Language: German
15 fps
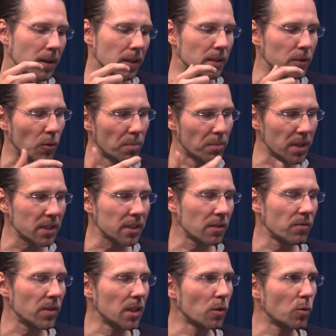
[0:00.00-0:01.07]
Das ist so ein
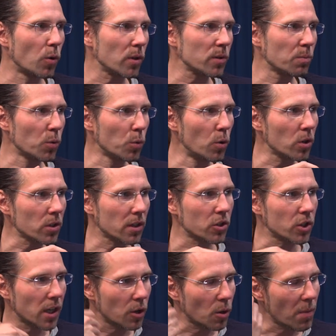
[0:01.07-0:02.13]
bisschen wie ein Kursbuch, da
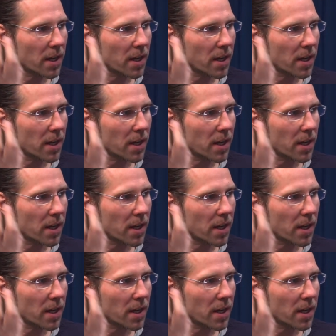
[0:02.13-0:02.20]
stehen nochmal